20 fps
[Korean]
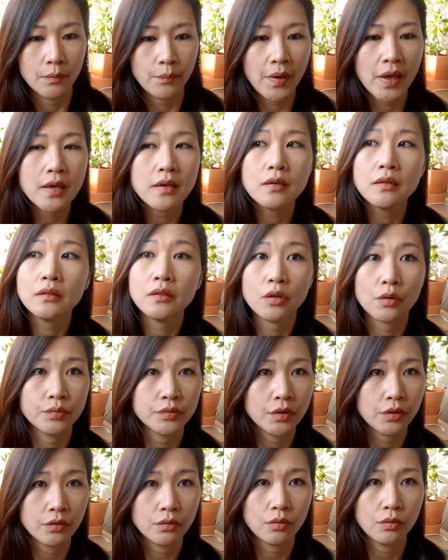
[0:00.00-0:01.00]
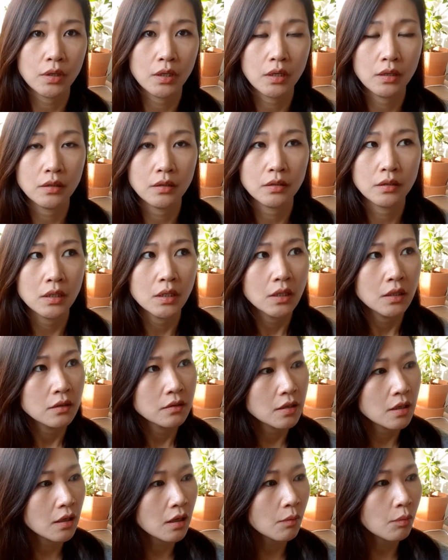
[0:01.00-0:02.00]
베이글이 없어요 독일에는
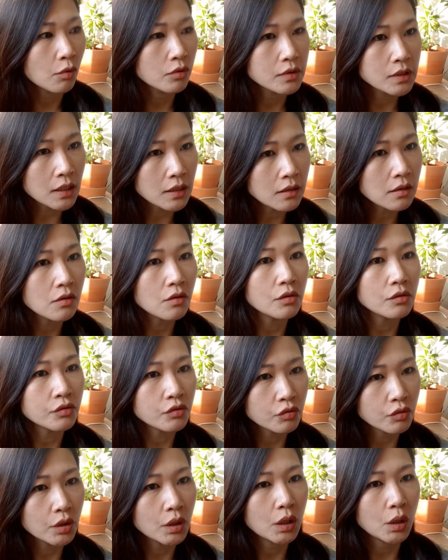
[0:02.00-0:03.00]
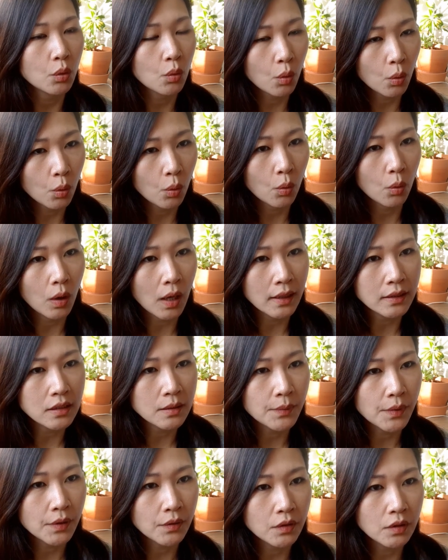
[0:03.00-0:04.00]
제가 못 찾는 걸 수도 있고
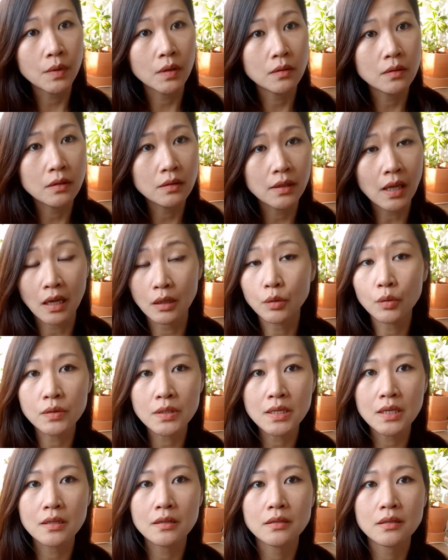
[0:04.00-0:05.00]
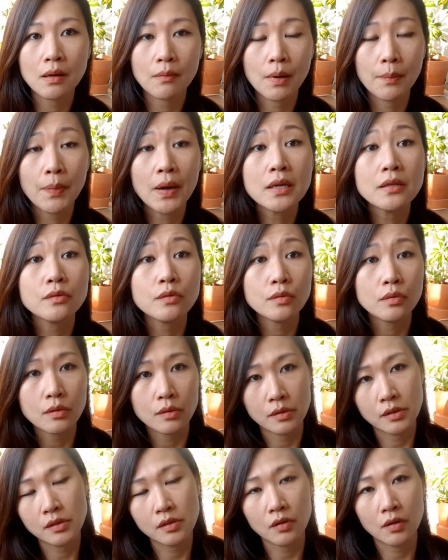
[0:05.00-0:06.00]
아니면은 대도시에는 아마 팔
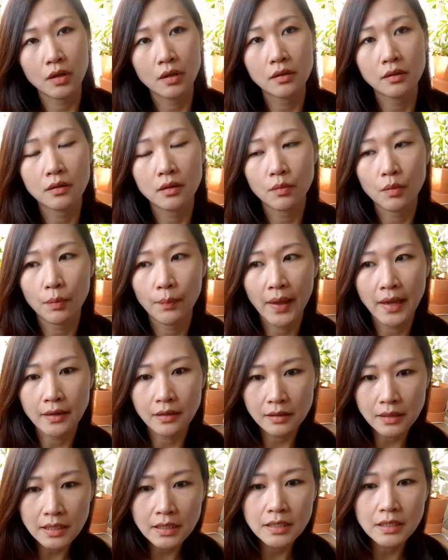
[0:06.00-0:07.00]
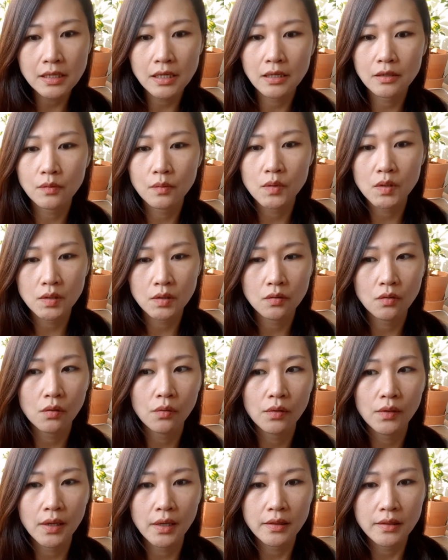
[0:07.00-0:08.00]
수도 있어요 예를 들어 뭐 베를린이라든지
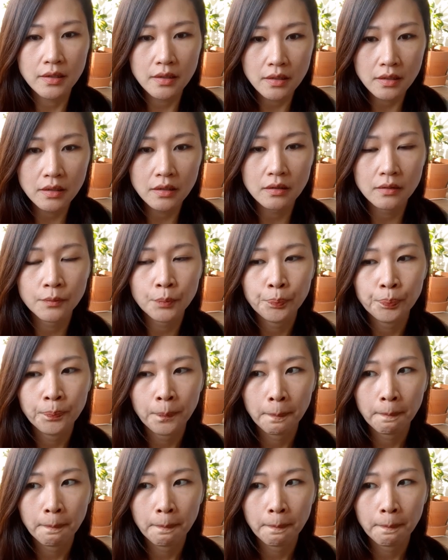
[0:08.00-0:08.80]
이런 데는